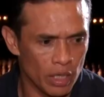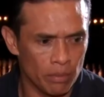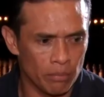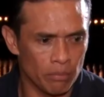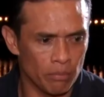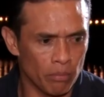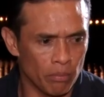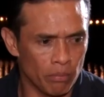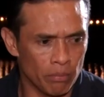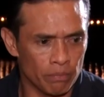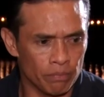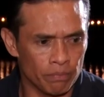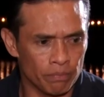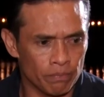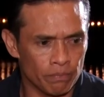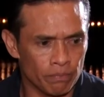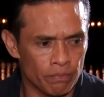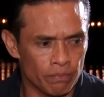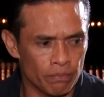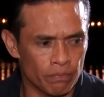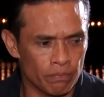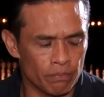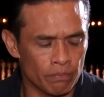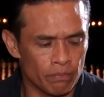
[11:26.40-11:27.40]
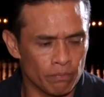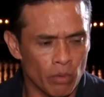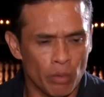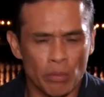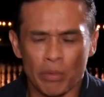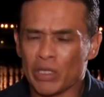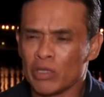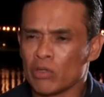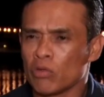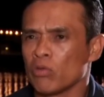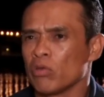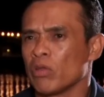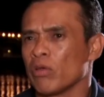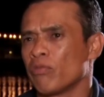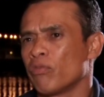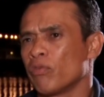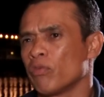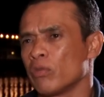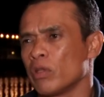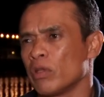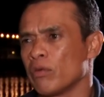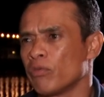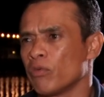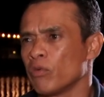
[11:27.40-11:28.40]
mm, momentos de,
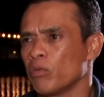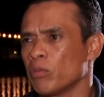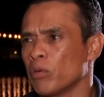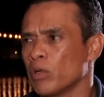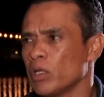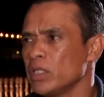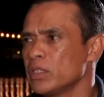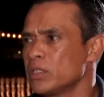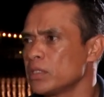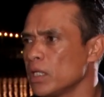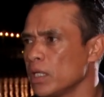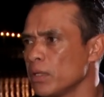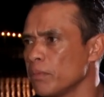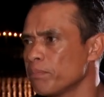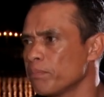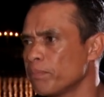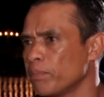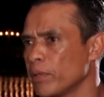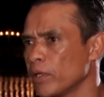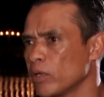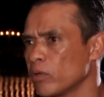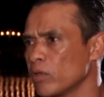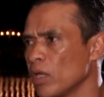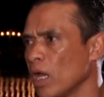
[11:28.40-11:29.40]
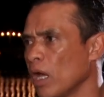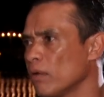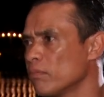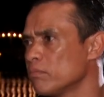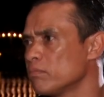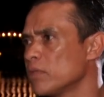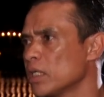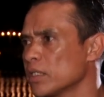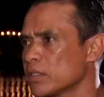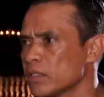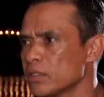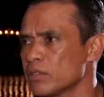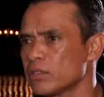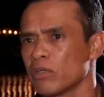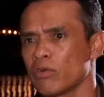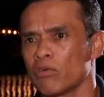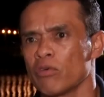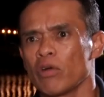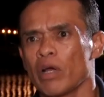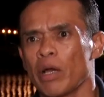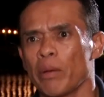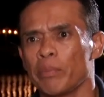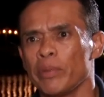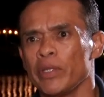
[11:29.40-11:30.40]
futbolista, pero ya, ya se cerró
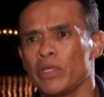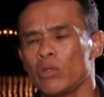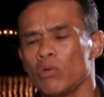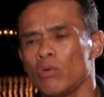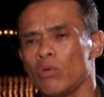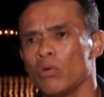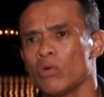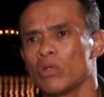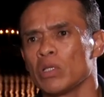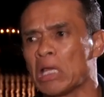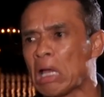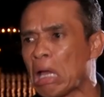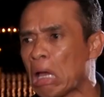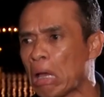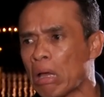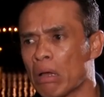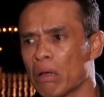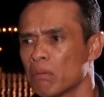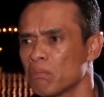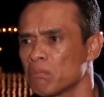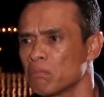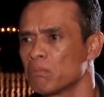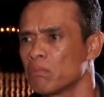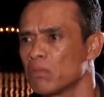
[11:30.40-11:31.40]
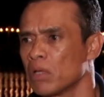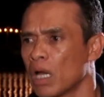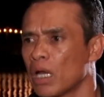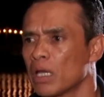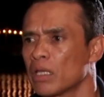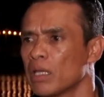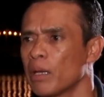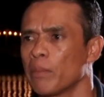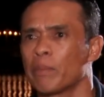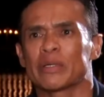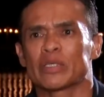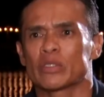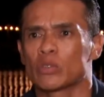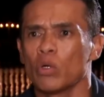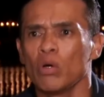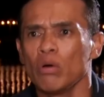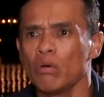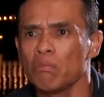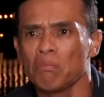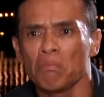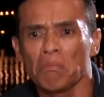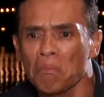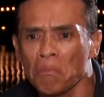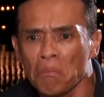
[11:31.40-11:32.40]
un capítulo, ya, ya, ya
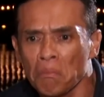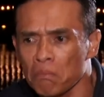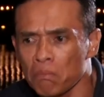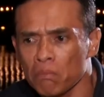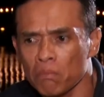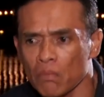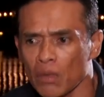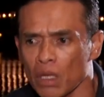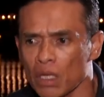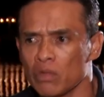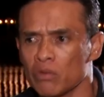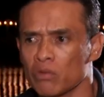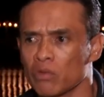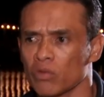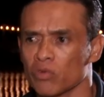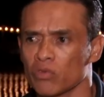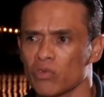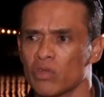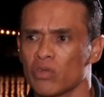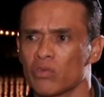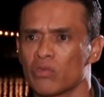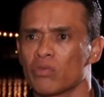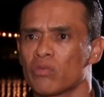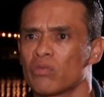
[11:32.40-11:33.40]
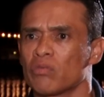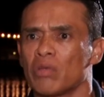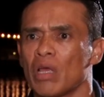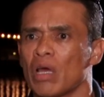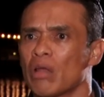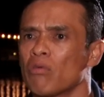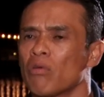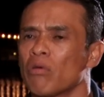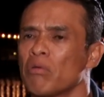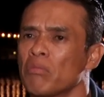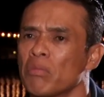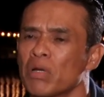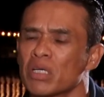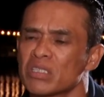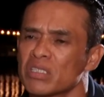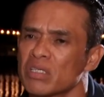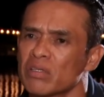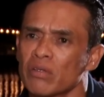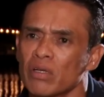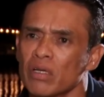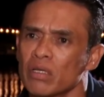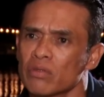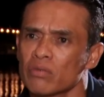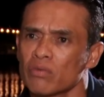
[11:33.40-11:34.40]
pasó. Entonces ya no hay marcha
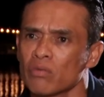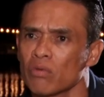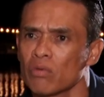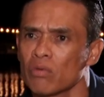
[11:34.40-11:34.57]
atrás.